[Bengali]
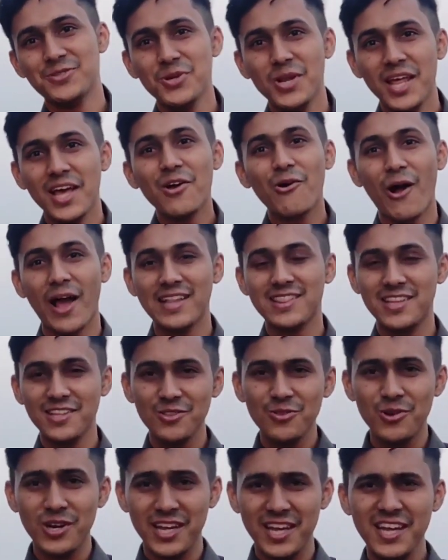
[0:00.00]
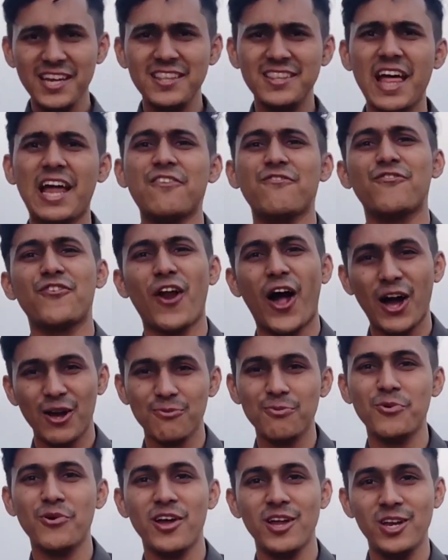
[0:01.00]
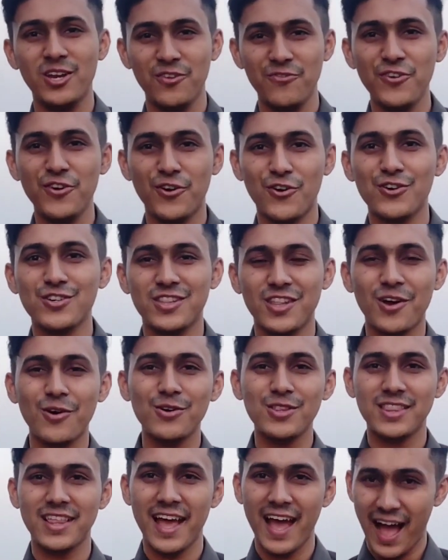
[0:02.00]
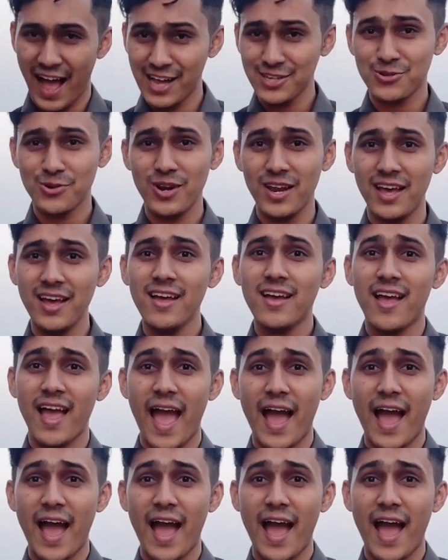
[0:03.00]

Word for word: আসলে কয়েকদিন ধরে ইট দ্যাট ফ্রক বইয়ের রিভিউ করতে করতে আসলে